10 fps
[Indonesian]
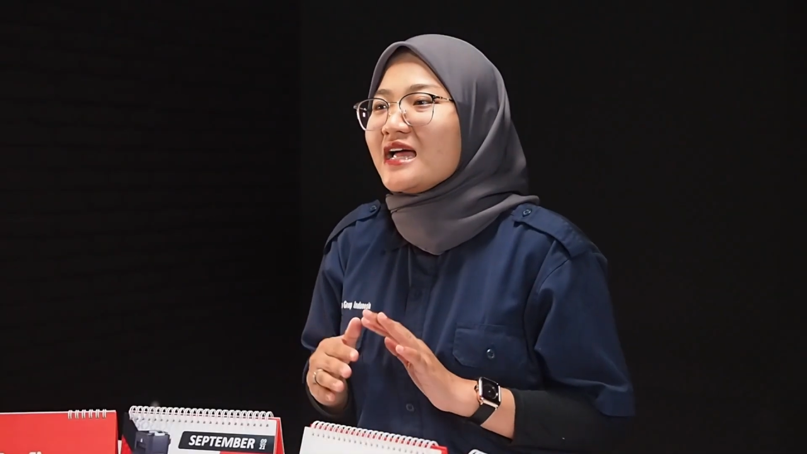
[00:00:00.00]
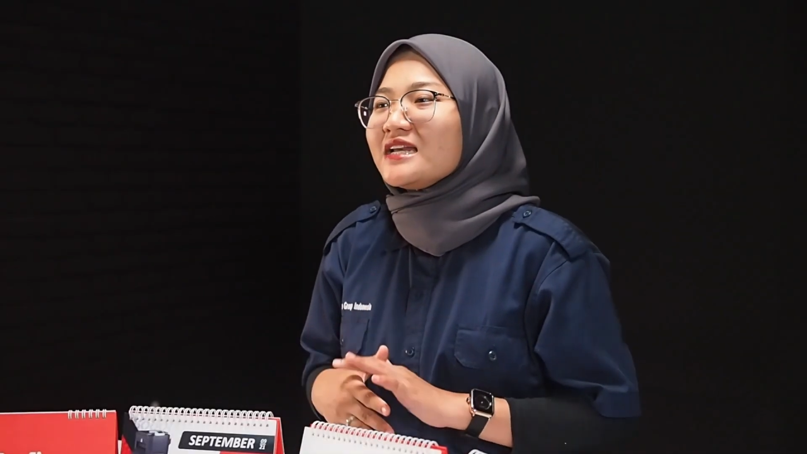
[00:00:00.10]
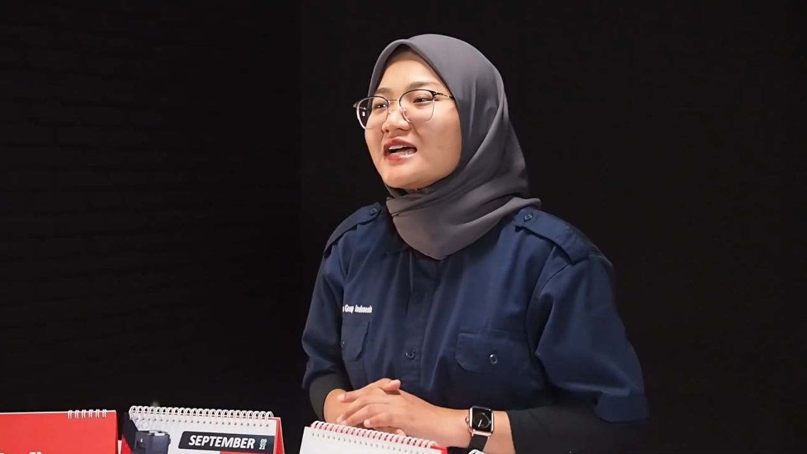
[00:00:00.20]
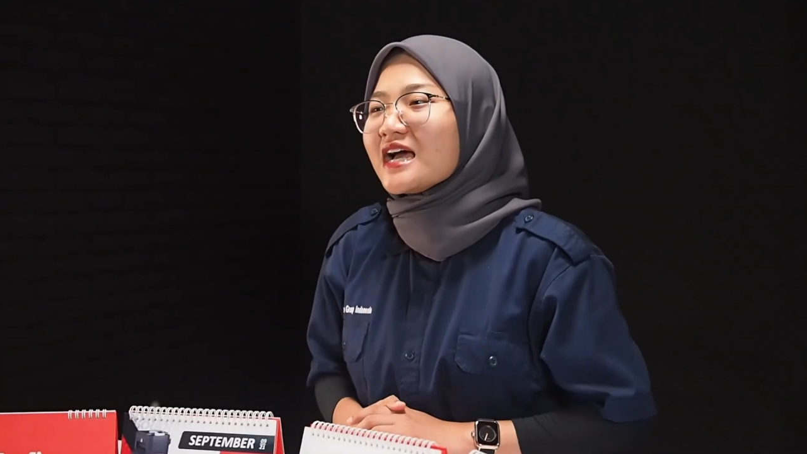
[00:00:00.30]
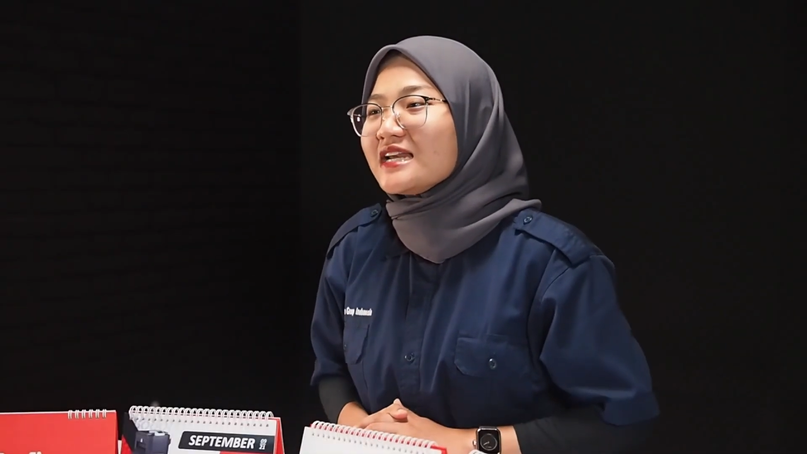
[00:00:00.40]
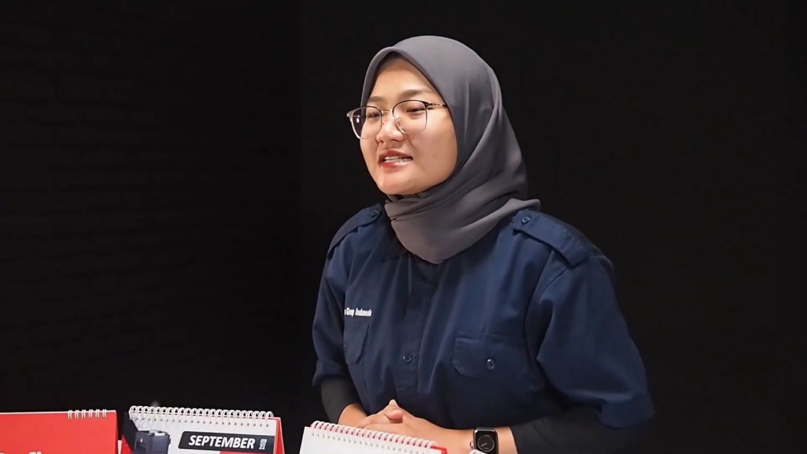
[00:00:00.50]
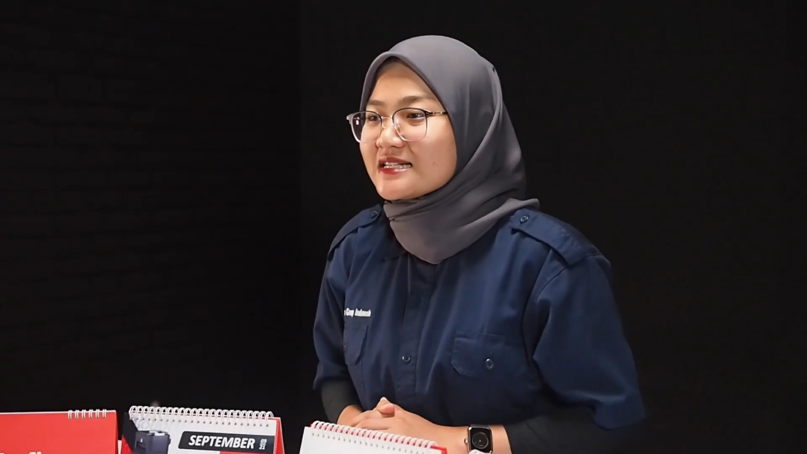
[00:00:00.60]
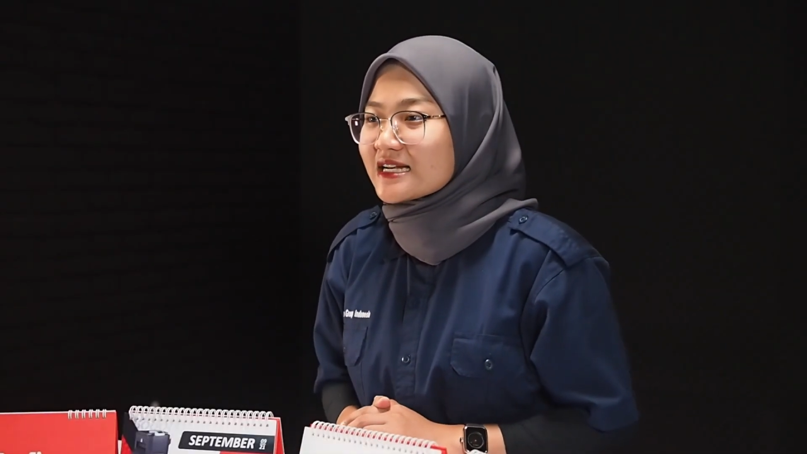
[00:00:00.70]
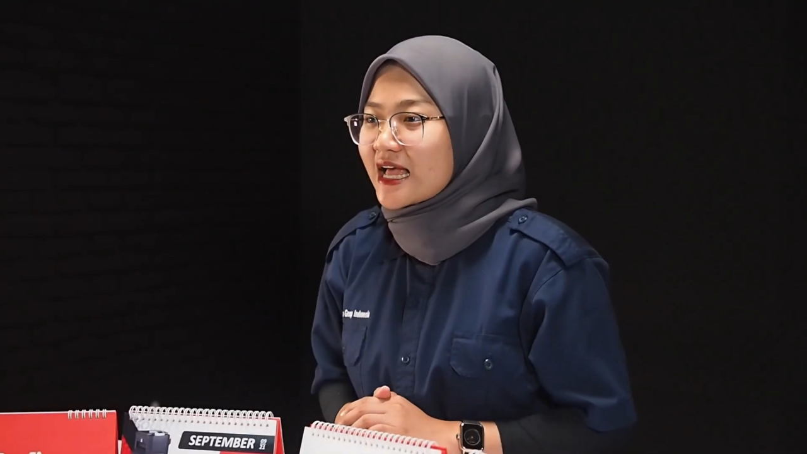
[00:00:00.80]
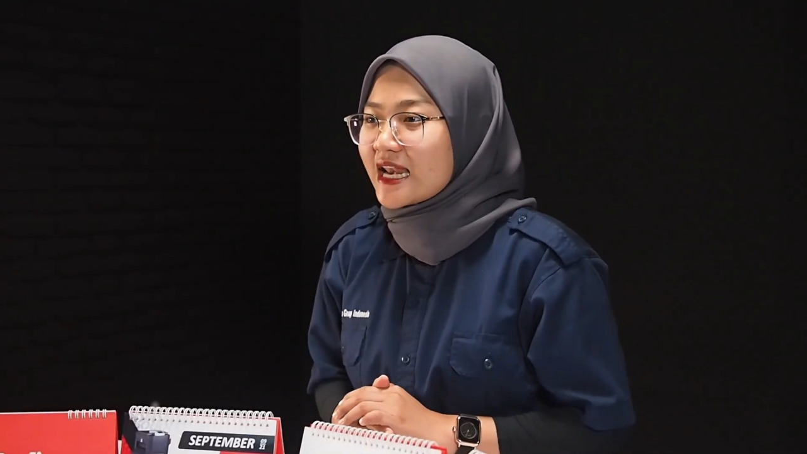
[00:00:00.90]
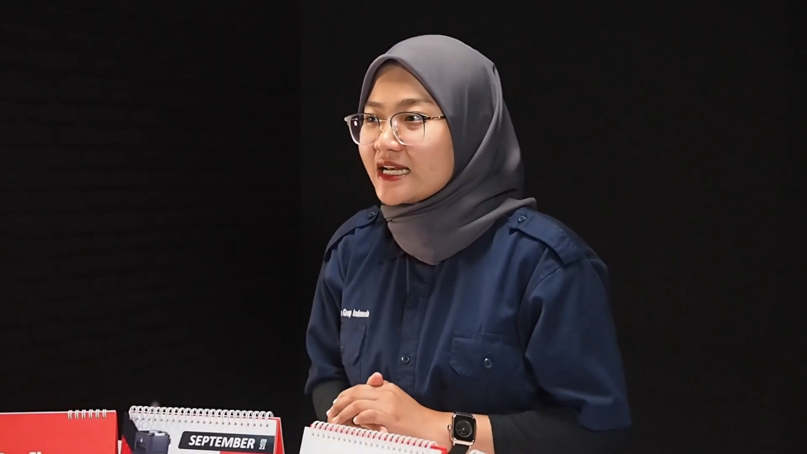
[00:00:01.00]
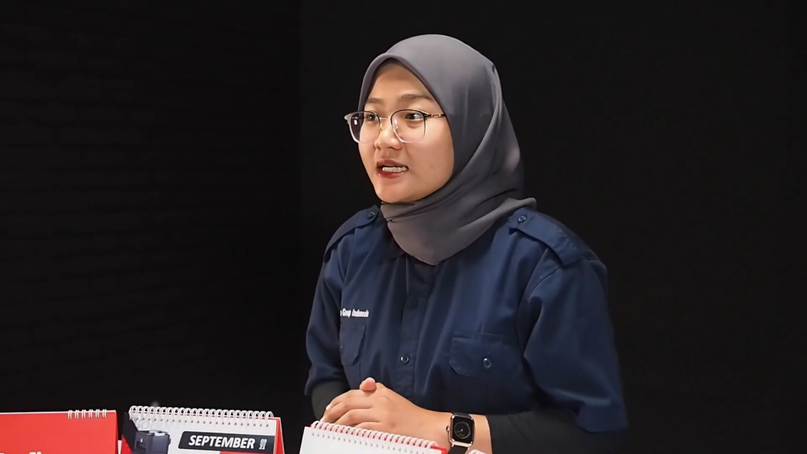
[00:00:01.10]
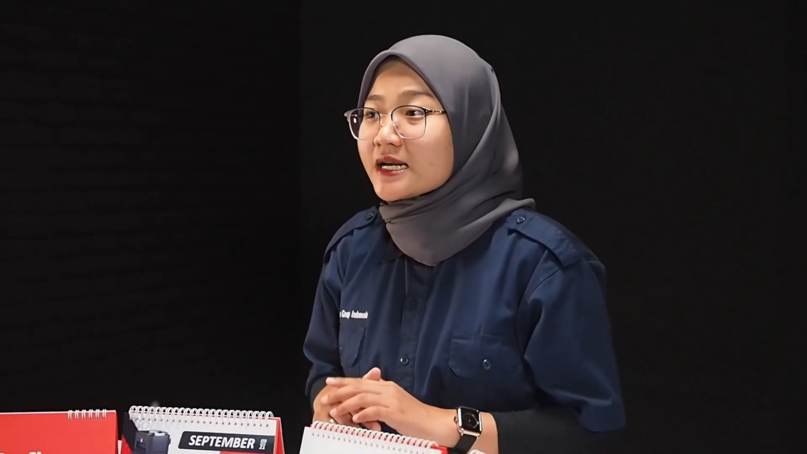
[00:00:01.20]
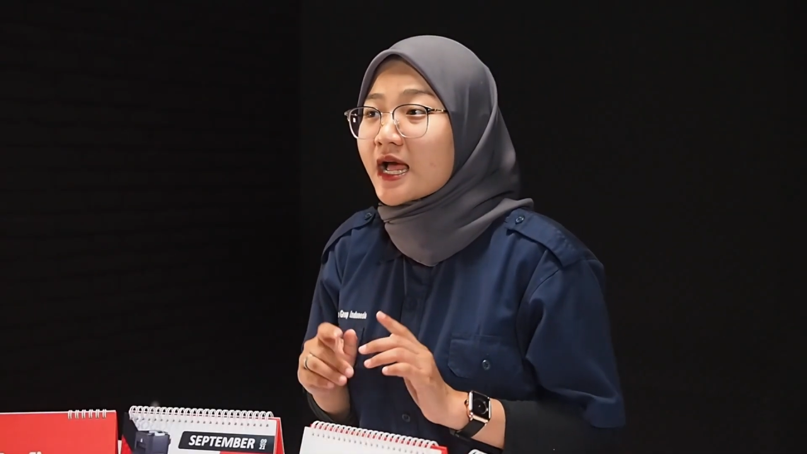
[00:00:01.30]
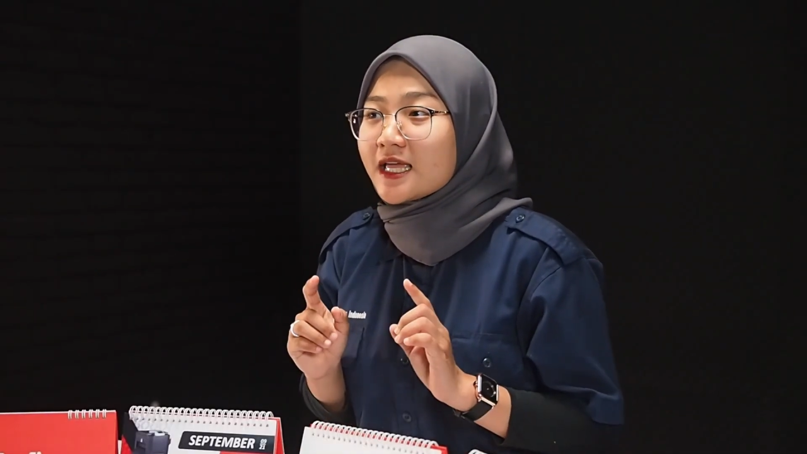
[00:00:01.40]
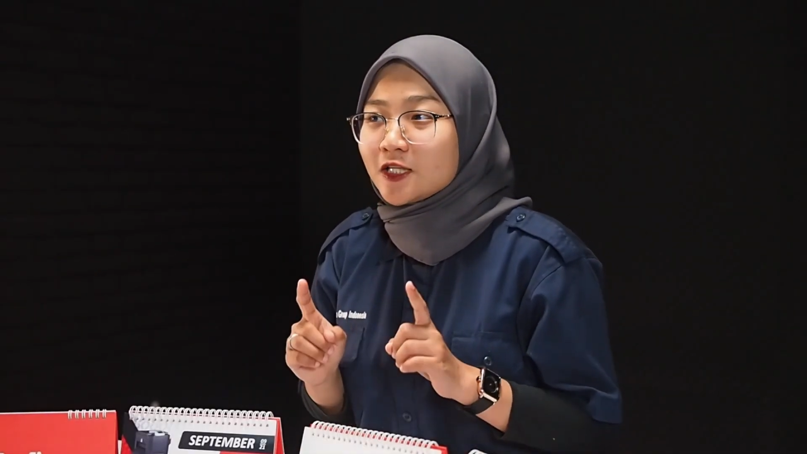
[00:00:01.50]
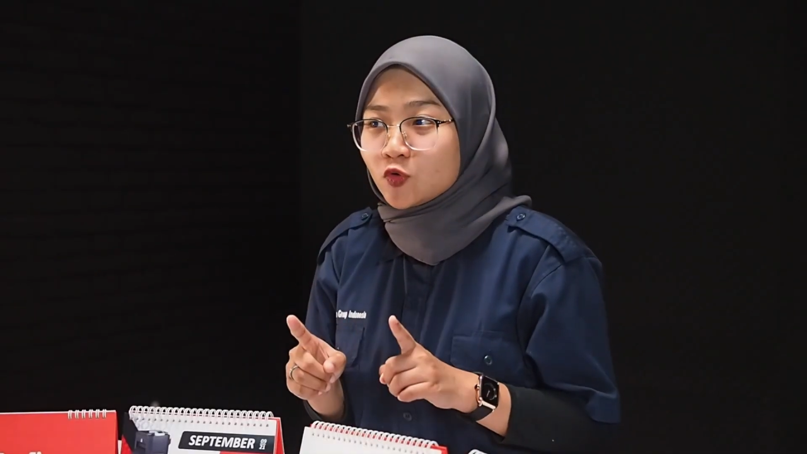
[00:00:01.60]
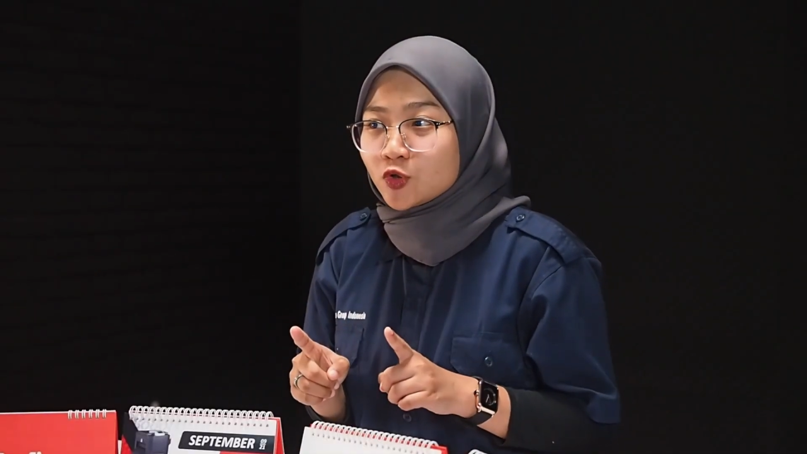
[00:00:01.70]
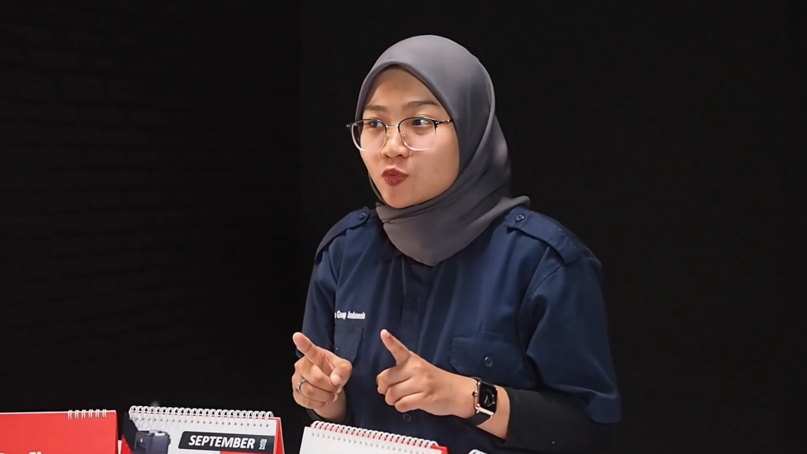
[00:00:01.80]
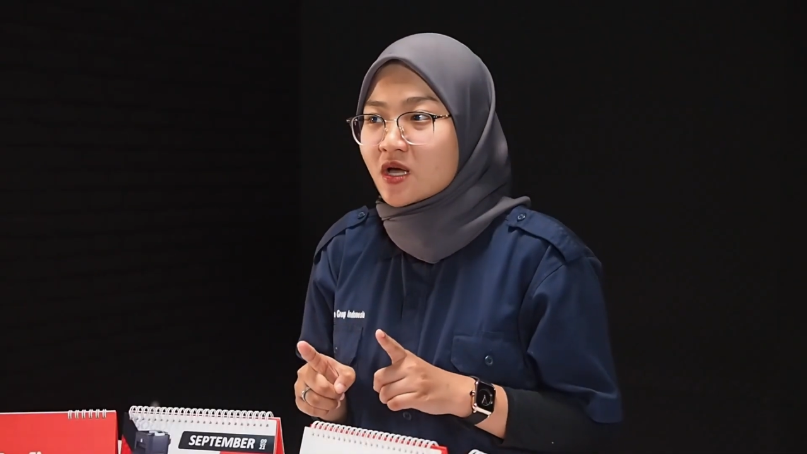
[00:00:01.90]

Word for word: dengan desain kalender yang itu-itu